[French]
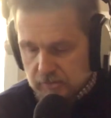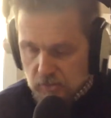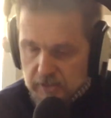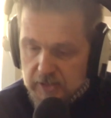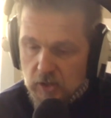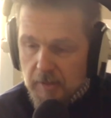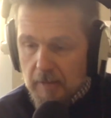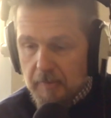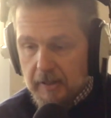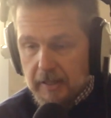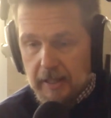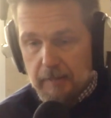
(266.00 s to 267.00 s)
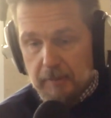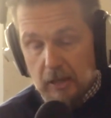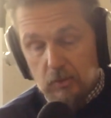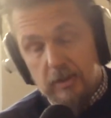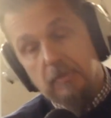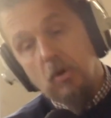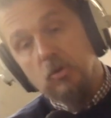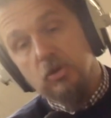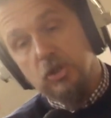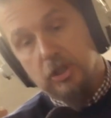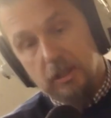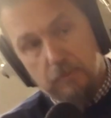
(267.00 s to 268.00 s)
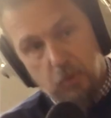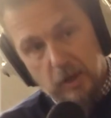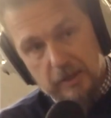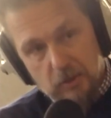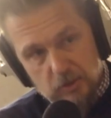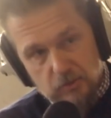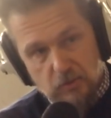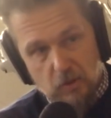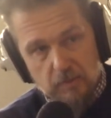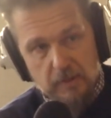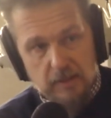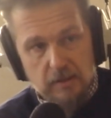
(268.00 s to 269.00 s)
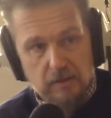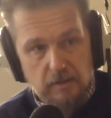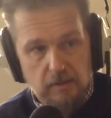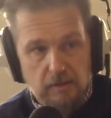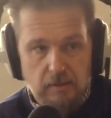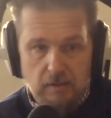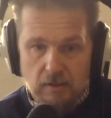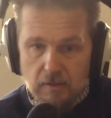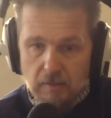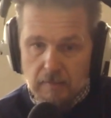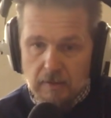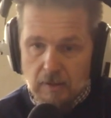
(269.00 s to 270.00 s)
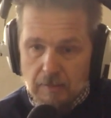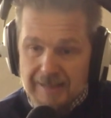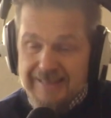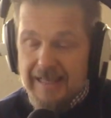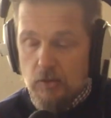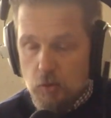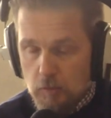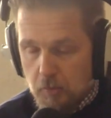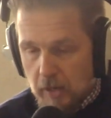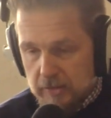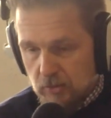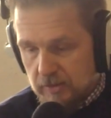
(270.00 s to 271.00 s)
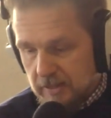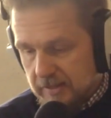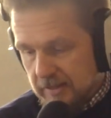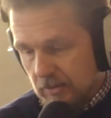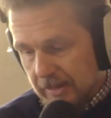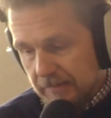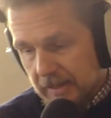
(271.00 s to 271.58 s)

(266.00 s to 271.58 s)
Ce lithium, après, il part notamment en Chine pour être transformé euh, en, en matériaux pour être utilisé dans les